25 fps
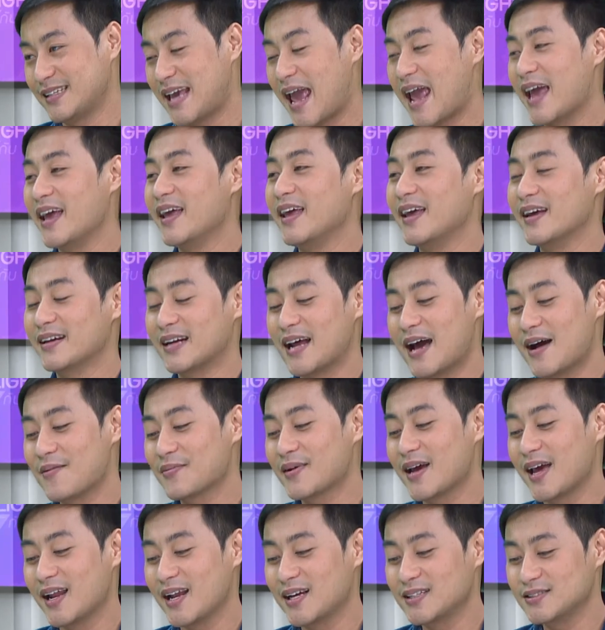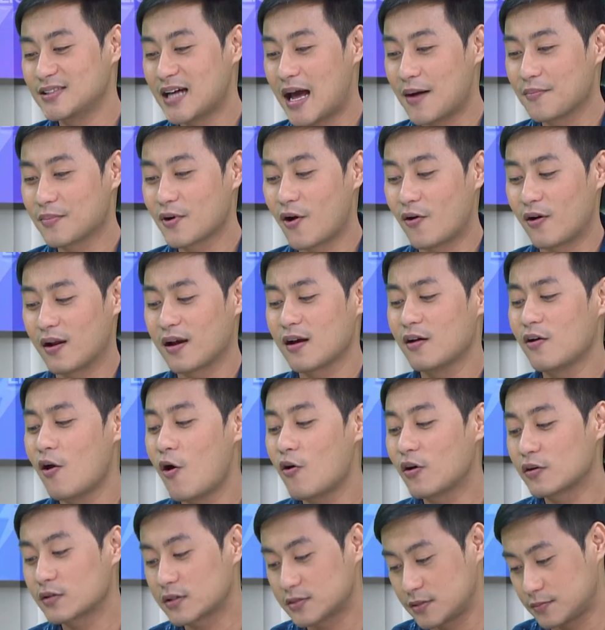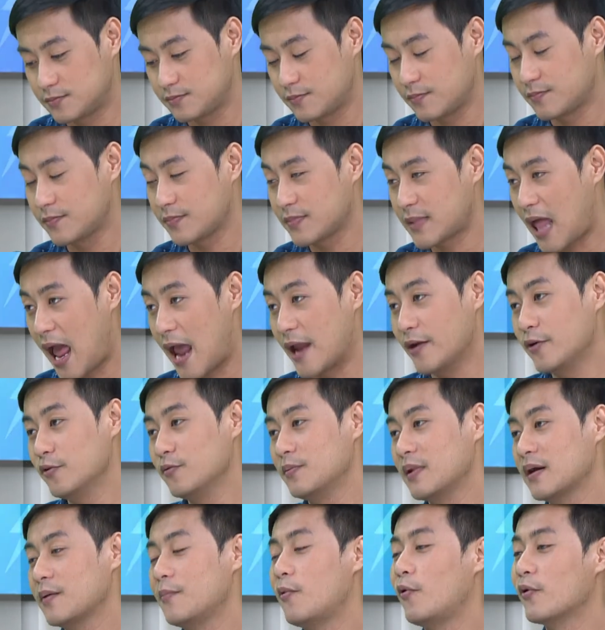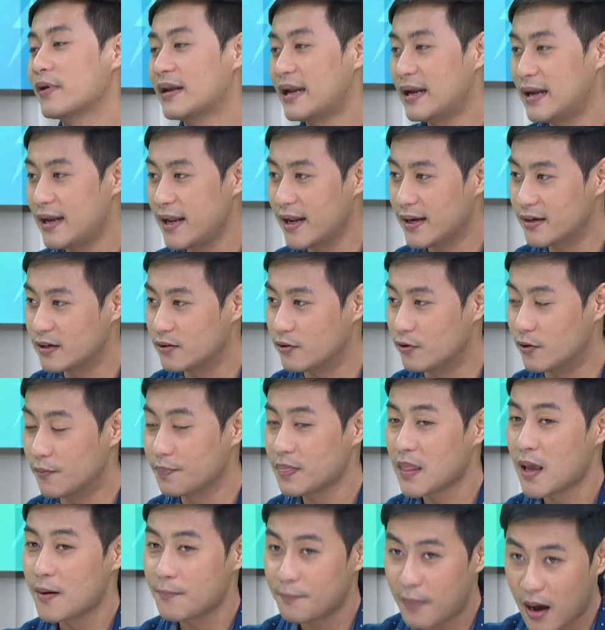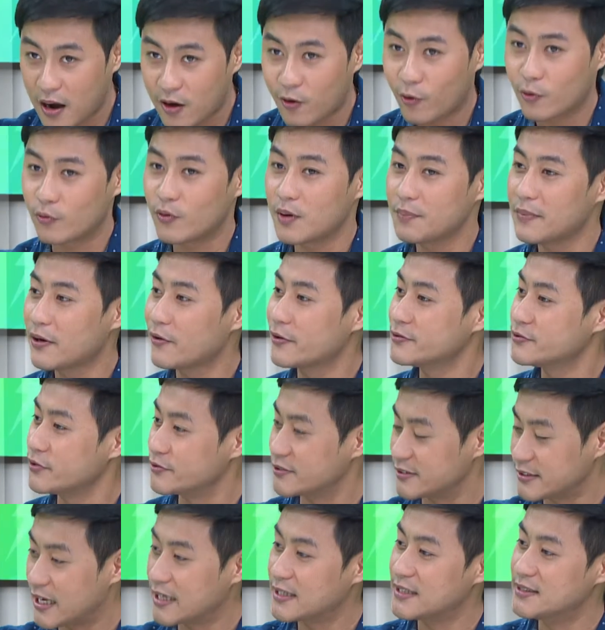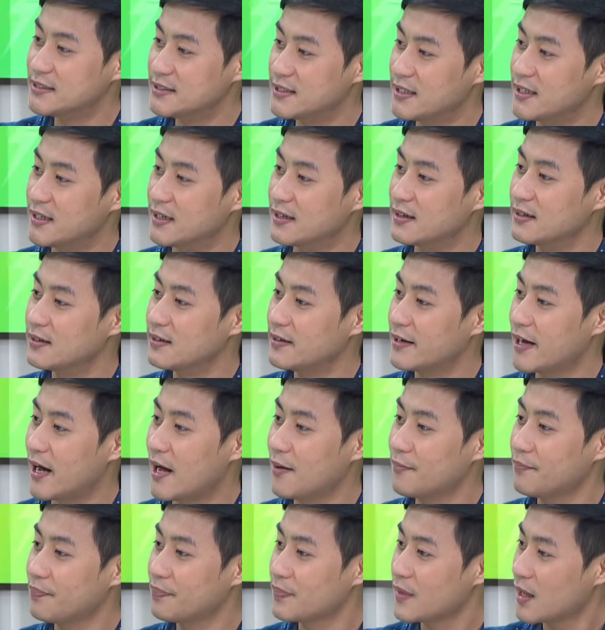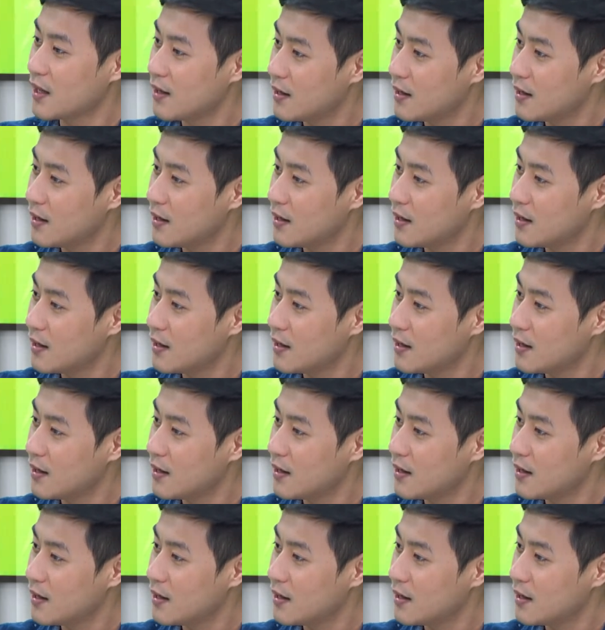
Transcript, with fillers: แกะเองนะครับแกะได้สามกล่องแล้วก็ลองถ่ายรูปแล้วก็โพสเล่นๆดูปรากฏว่ามีคนสนใจจริงๆสั่งใน